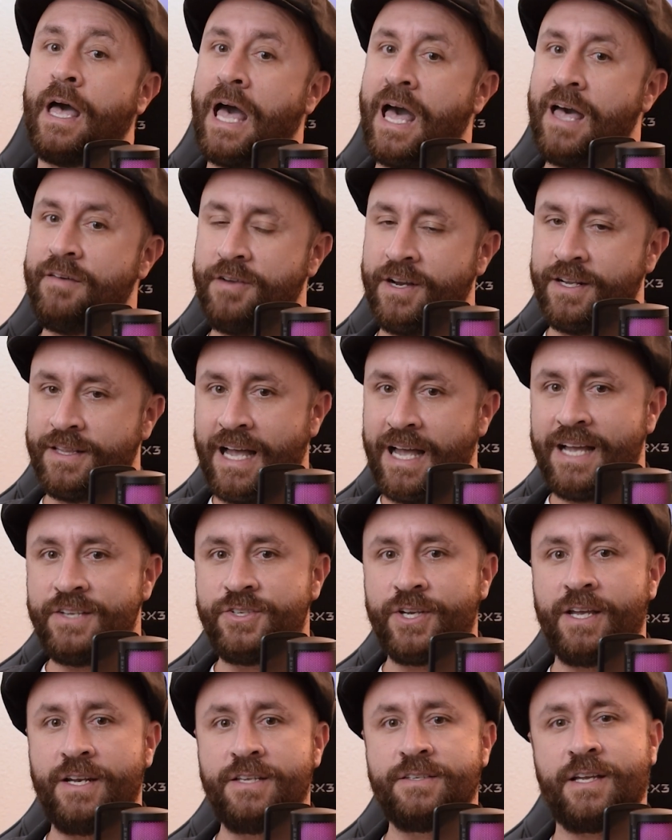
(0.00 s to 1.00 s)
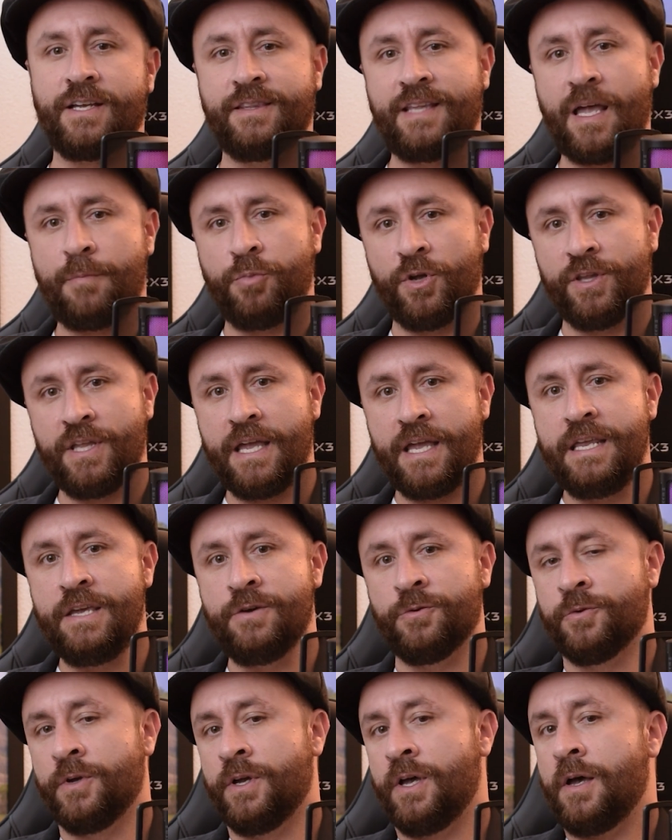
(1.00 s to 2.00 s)
A verdade é que eles até
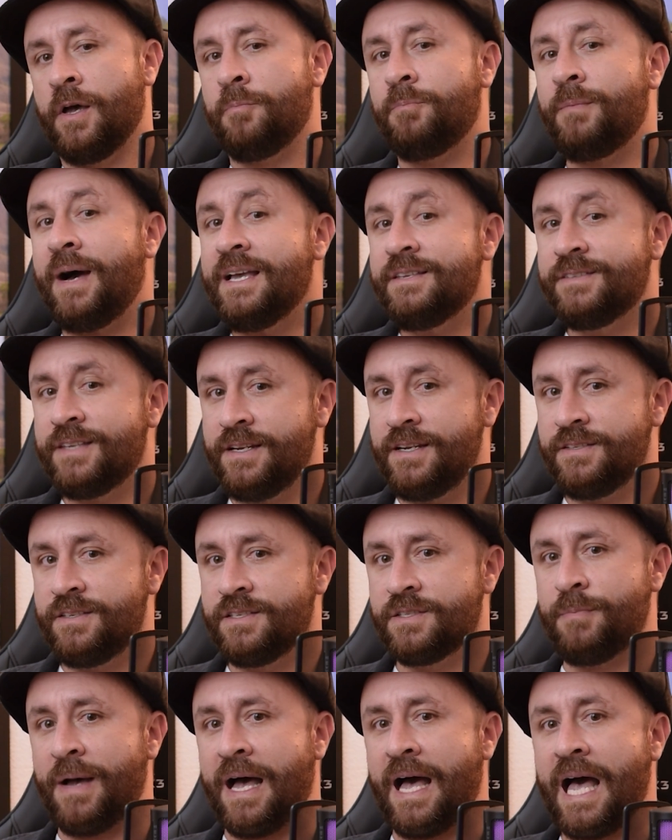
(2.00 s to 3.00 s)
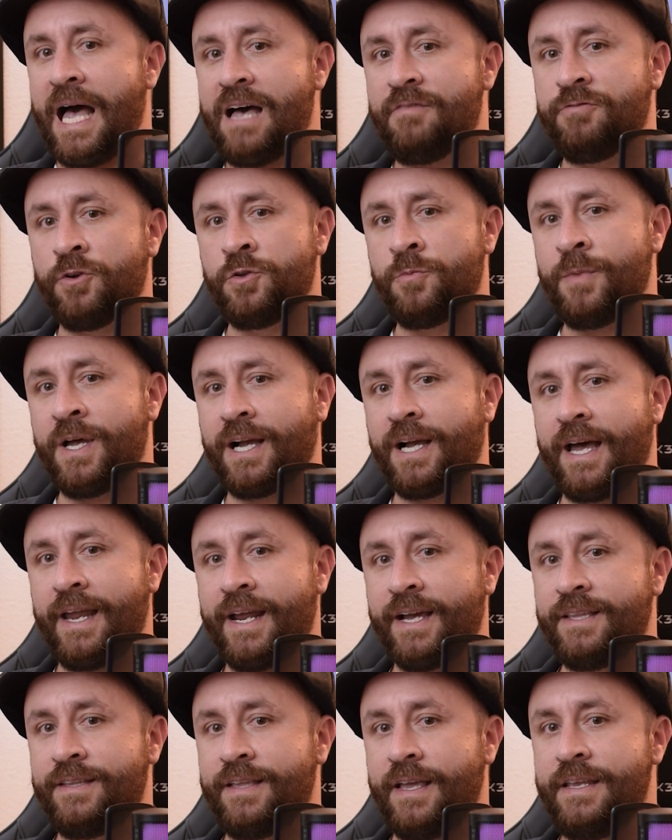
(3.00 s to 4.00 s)
poderiam, mas eles esbarravam numa
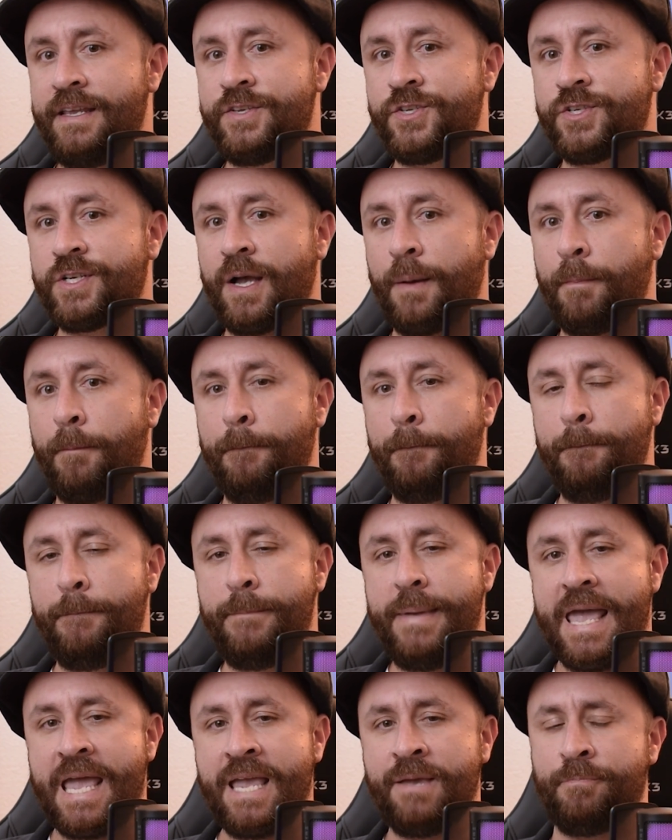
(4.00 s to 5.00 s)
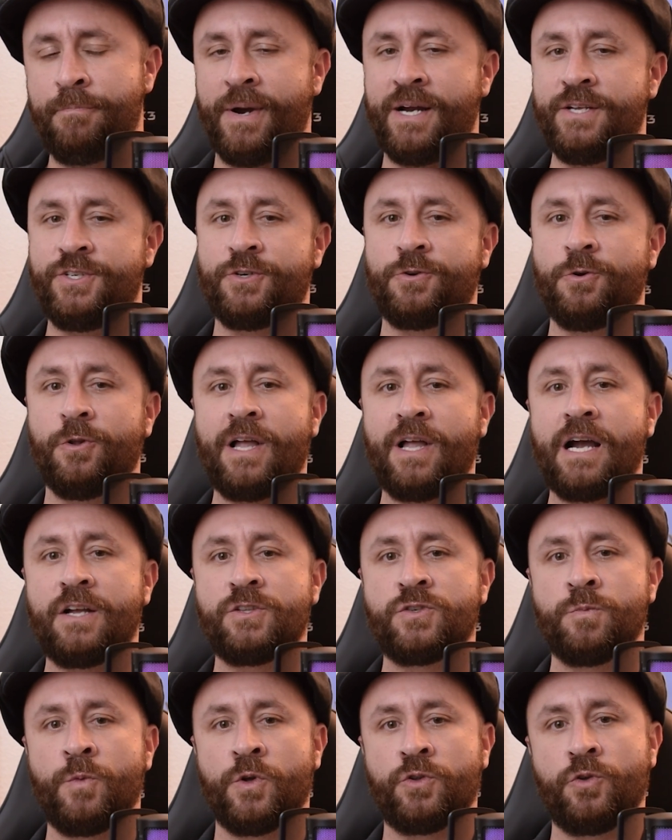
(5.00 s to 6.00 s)
característica bem
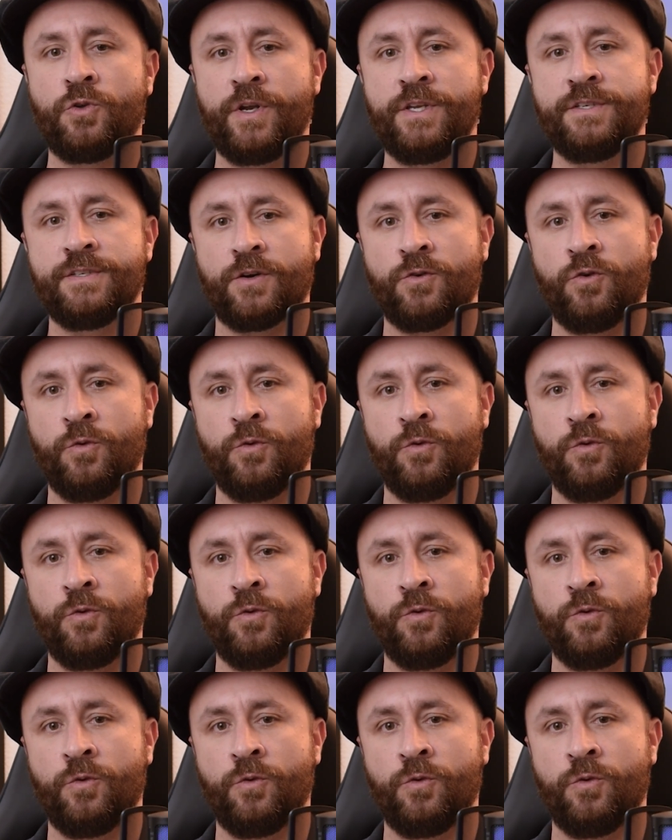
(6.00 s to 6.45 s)
particular dos motores a